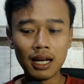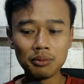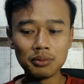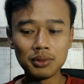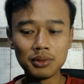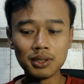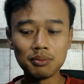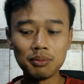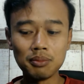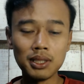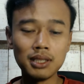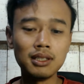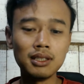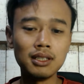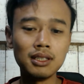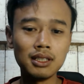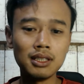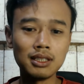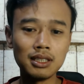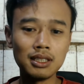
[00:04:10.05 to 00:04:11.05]
update PD
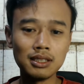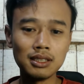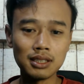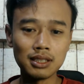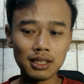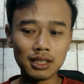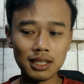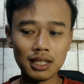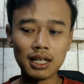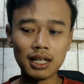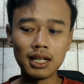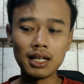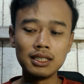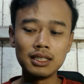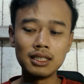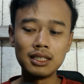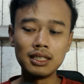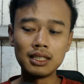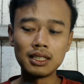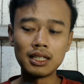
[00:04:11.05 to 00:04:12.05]
Dikti
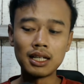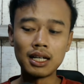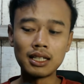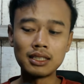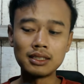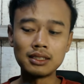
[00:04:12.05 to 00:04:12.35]
segera dengan